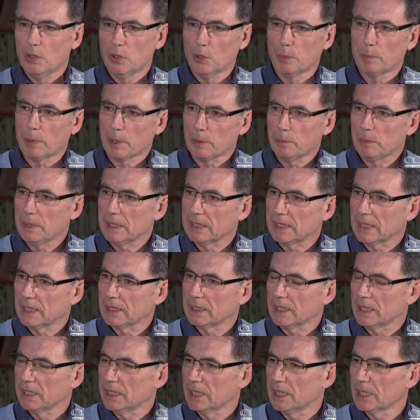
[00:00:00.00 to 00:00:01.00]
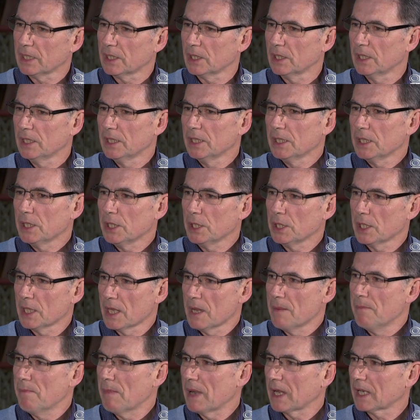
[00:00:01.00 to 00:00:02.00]
nos permite tener
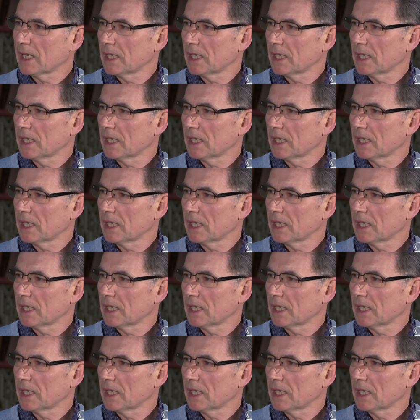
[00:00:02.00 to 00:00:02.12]
ideas más